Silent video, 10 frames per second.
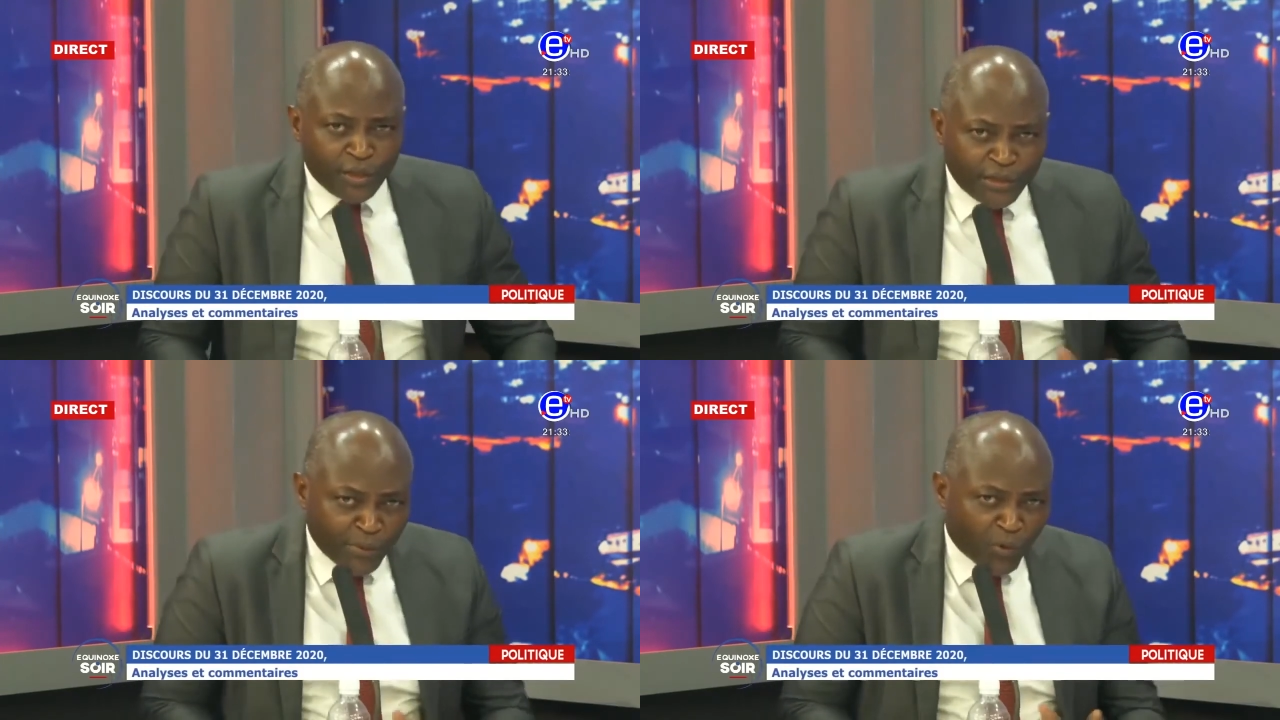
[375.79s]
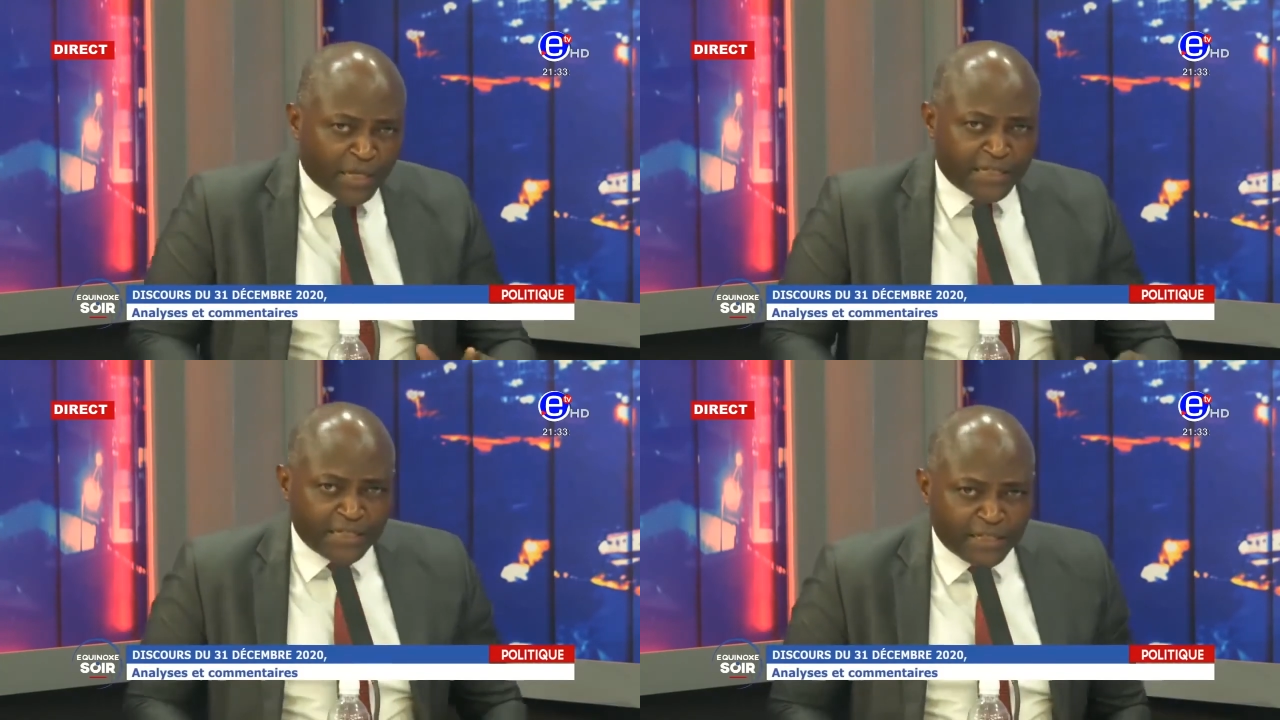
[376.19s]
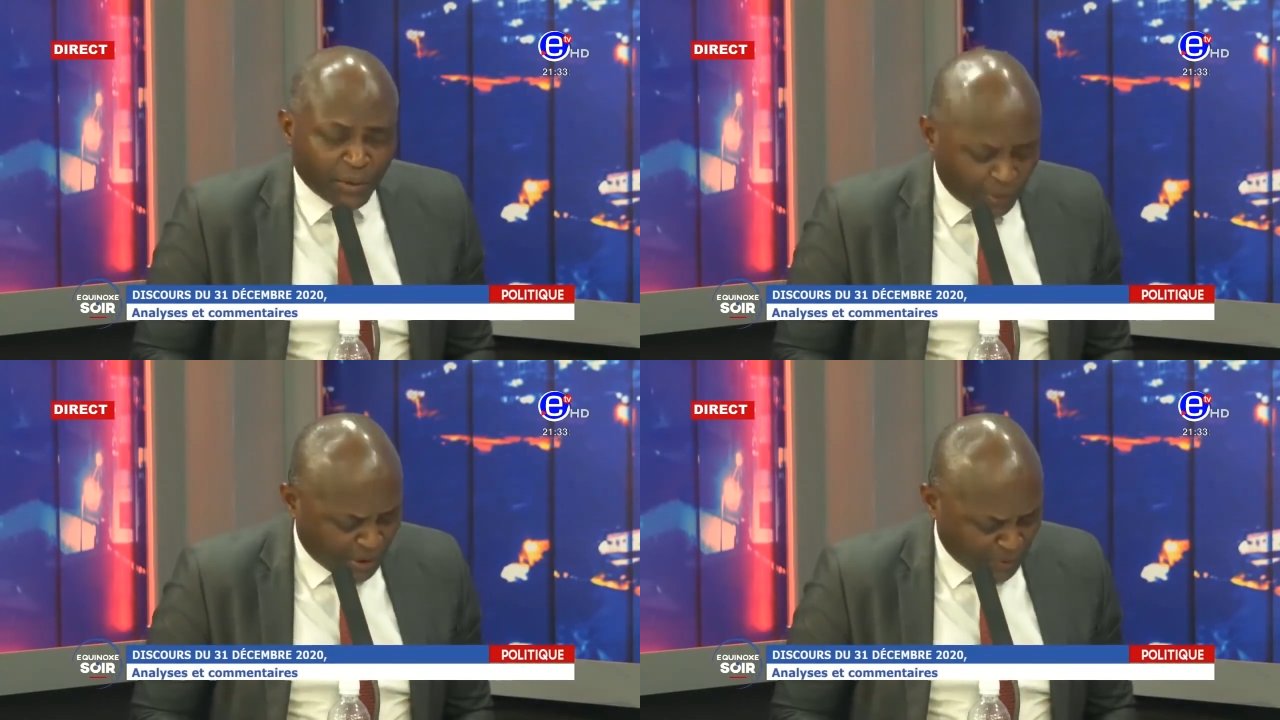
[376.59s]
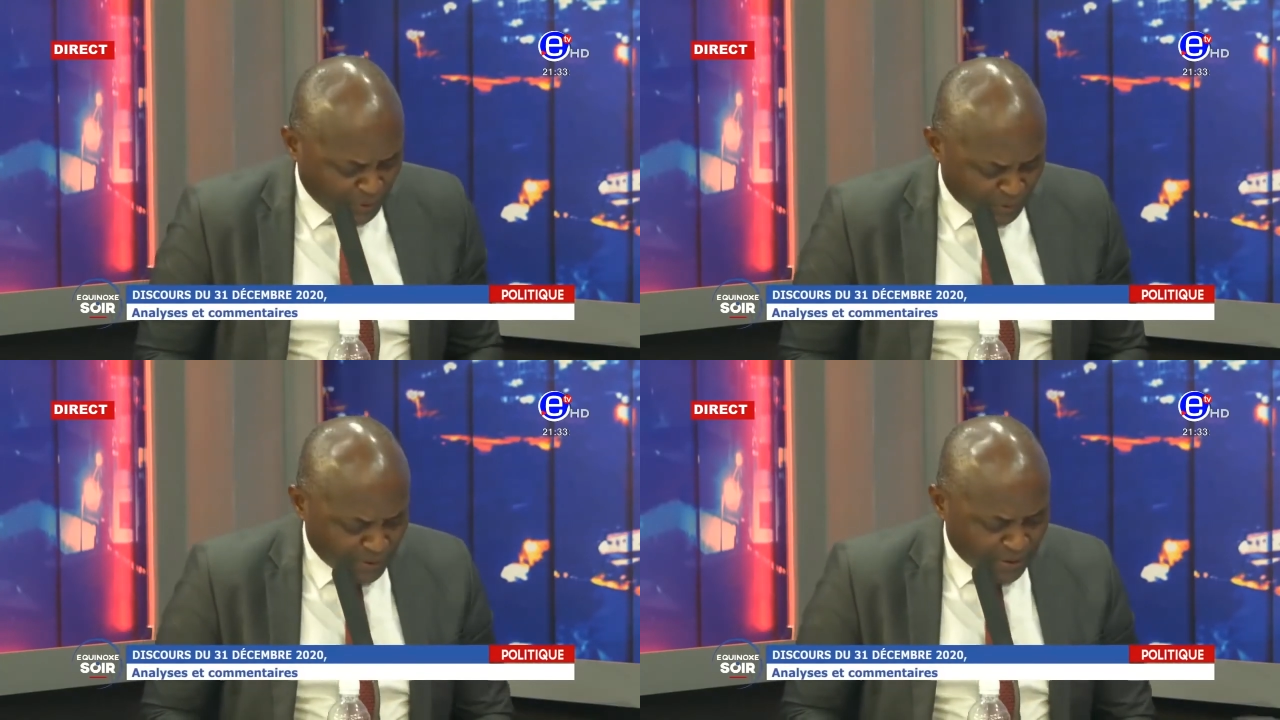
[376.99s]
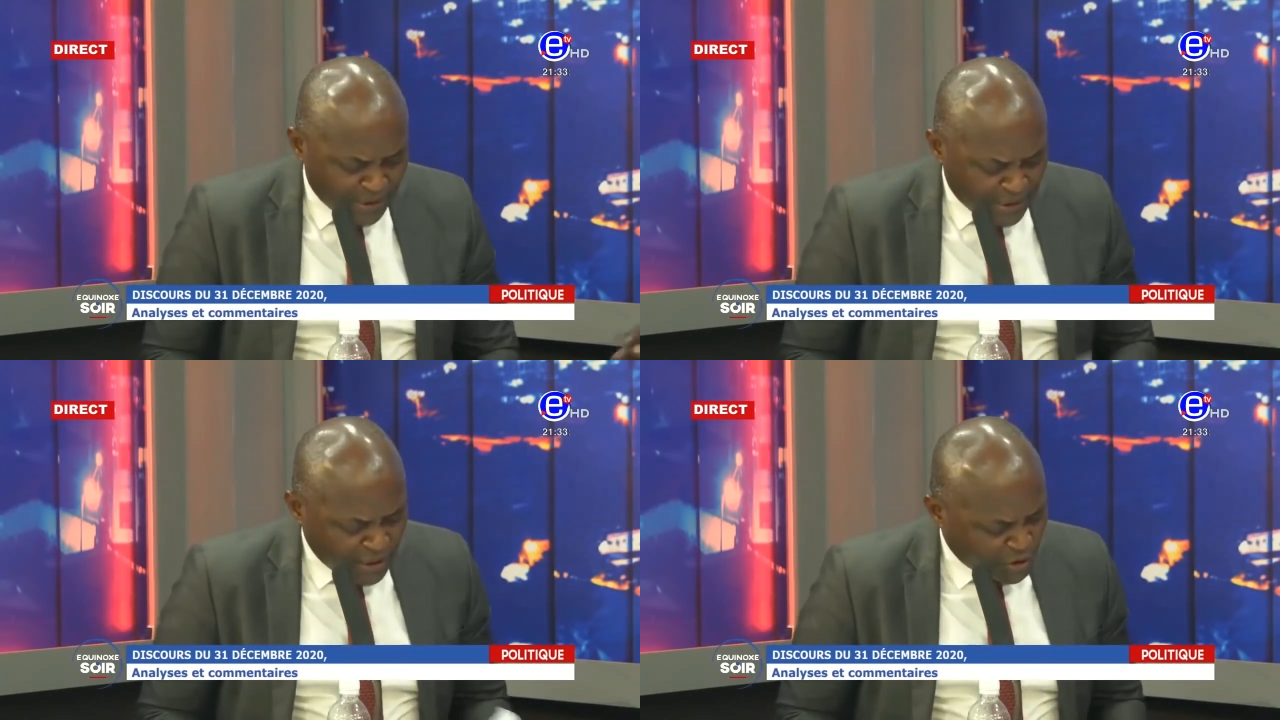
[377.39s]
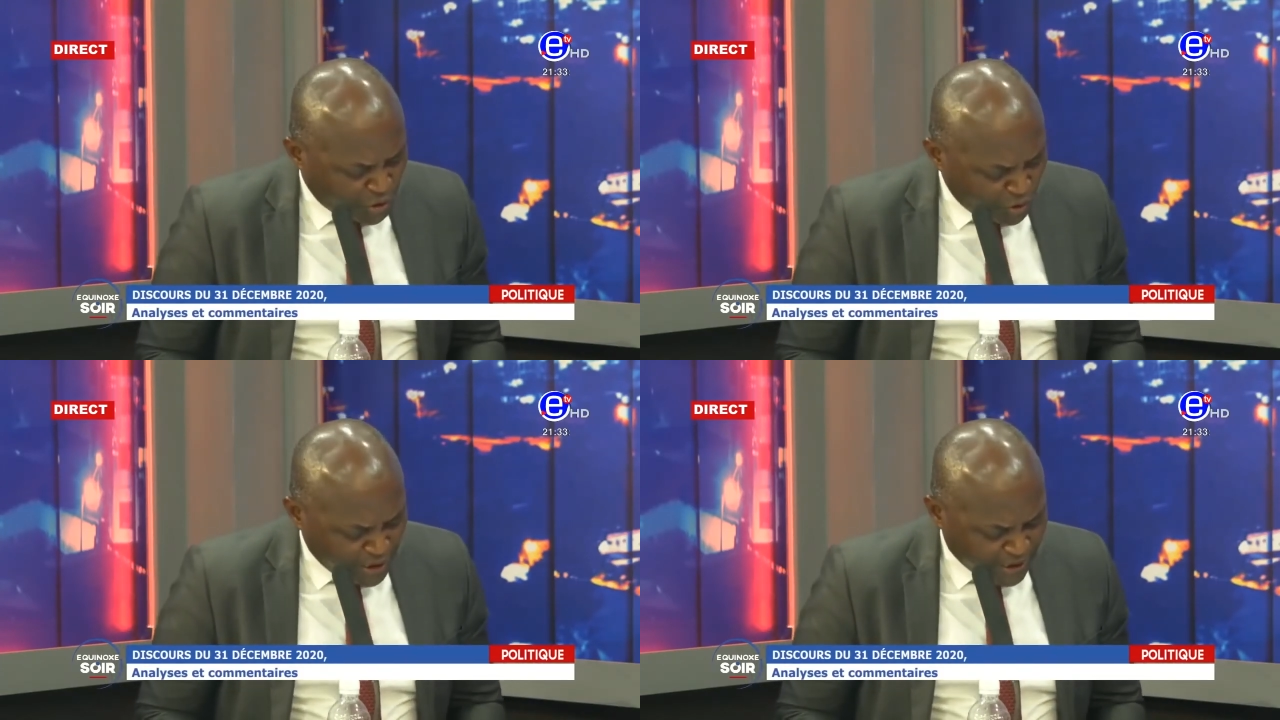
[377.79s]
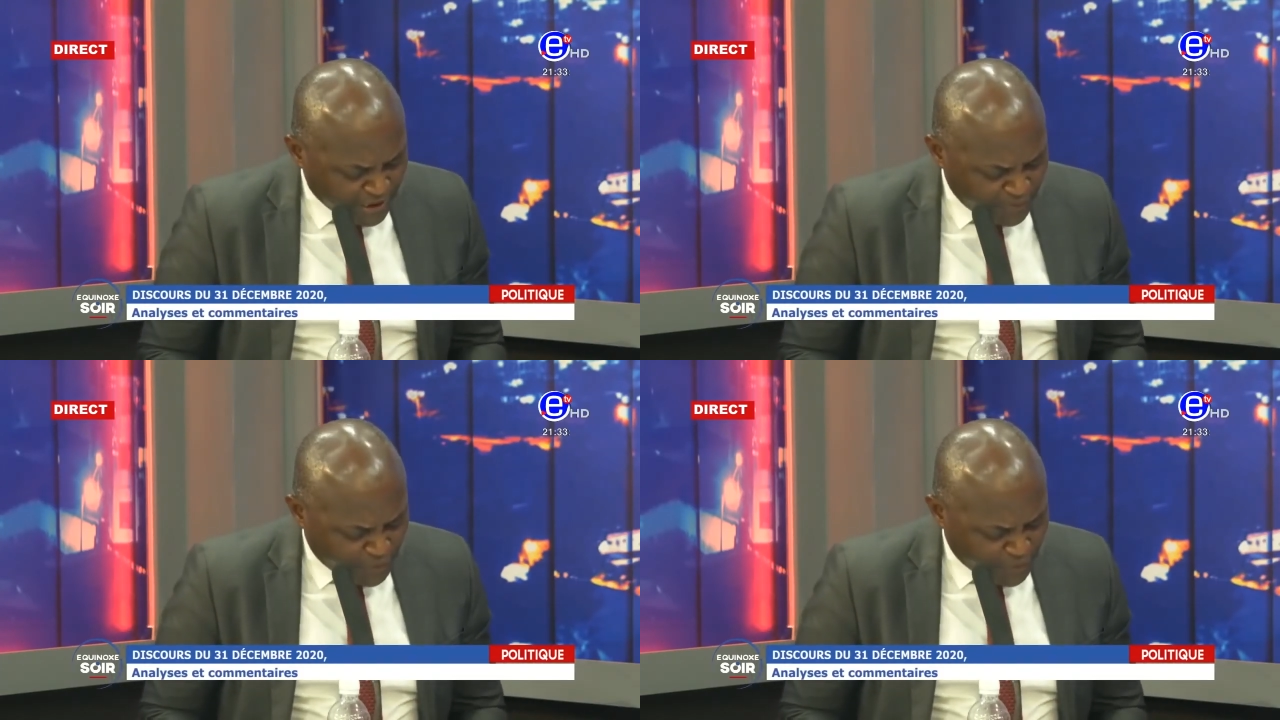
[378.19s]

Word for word: démocratique au Cameroun. Sur le dernier